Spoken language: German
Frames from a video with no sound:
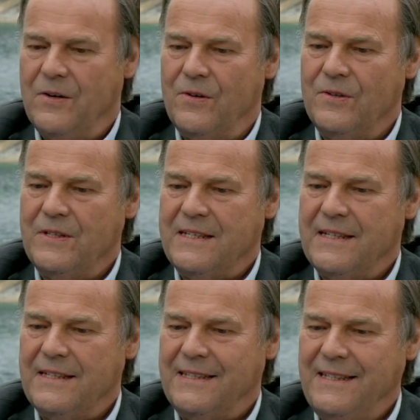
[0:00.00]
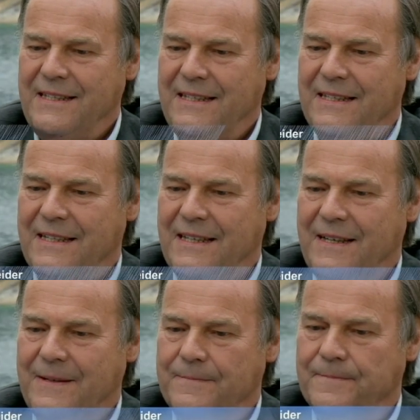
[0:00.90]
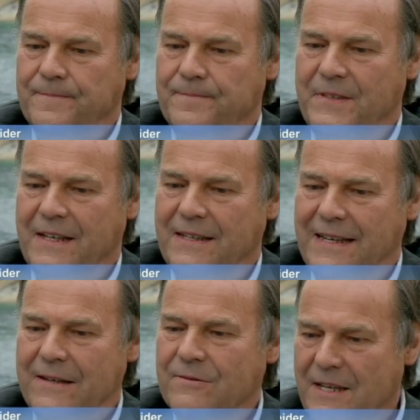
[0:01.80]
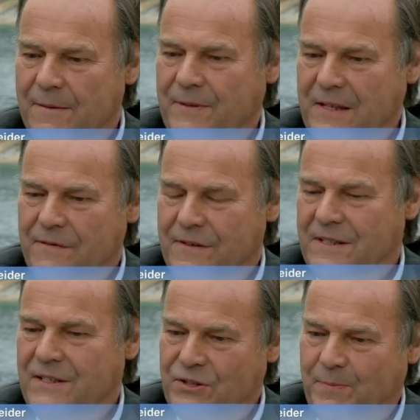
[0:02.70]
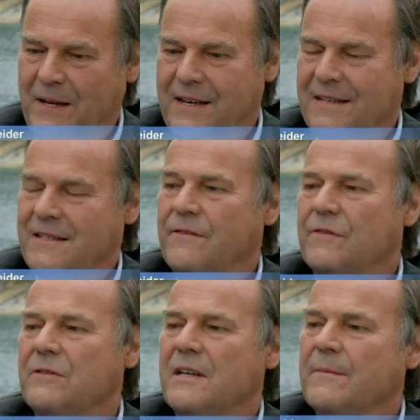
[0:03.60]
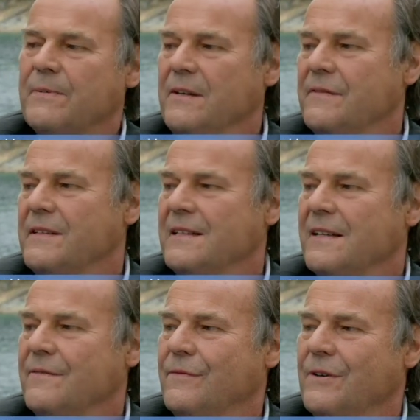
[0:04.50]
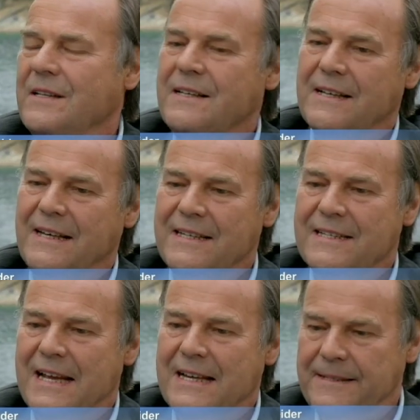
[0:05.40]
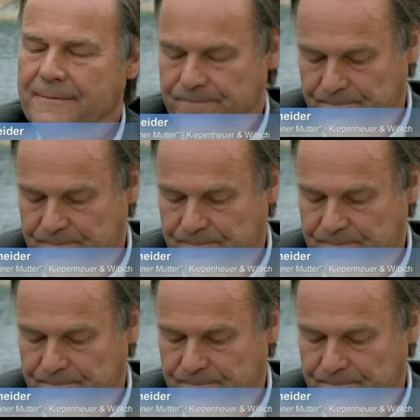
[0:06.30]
Und die, ähm, die Entdeckung der Briefe, diese späte Entzifferung der Briefe, die ich ja vorher nie gelesen hatte,